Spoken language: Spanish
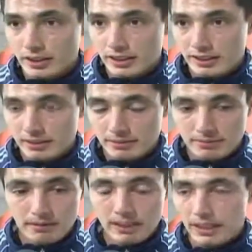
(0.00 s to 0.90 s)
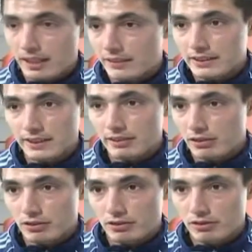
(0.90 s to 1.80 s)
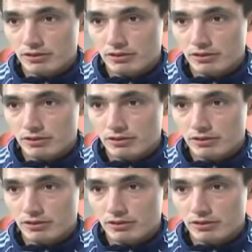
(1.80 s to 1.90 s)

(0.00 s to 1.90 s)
creo que bajé la cabeza y no,